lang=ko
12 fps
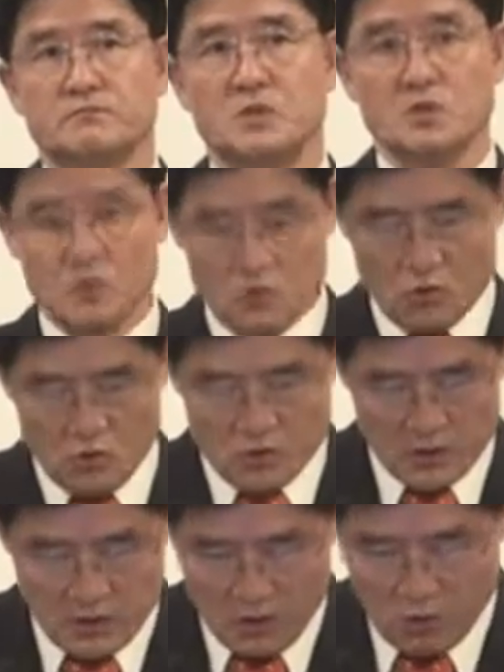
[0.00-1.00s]
그러니까 그걸
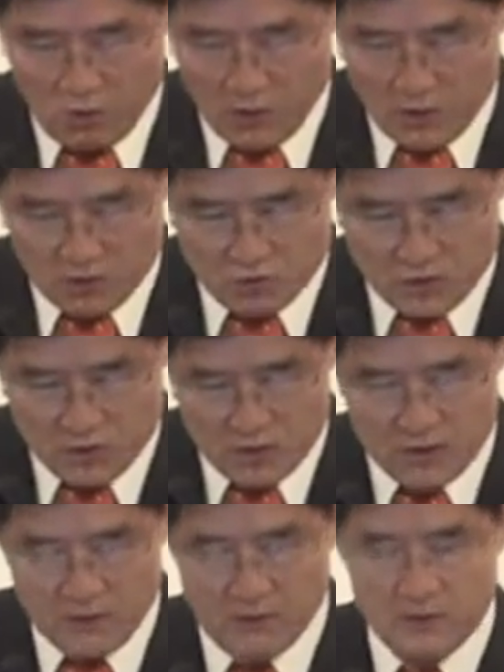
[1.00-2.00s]
솔직하게 고백할 수 있어야
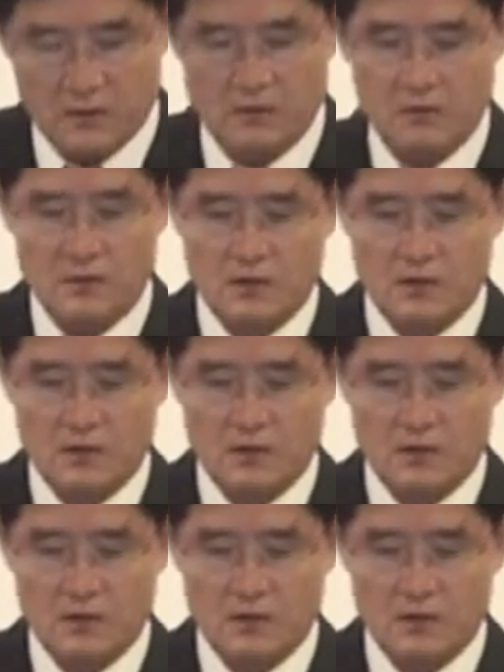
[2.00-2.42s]
된단 말이에요.